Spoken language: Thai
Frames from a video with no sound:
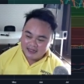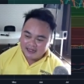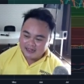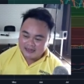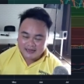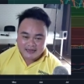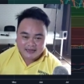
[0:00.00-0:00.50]
โอ
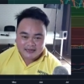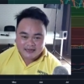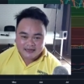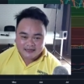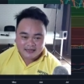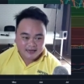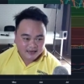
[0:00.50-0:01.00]
เค
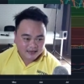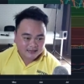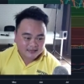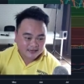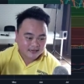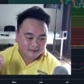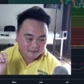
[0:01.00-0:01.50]
ถ้าใครอยาก
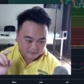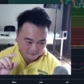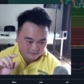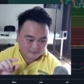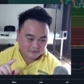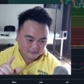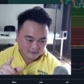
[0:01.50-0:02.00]
จะเล่น
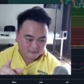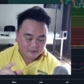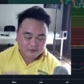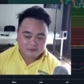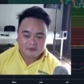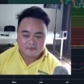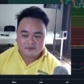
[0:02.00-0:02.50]
ลองมา
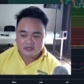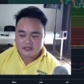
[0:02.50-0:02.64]
ดู OMG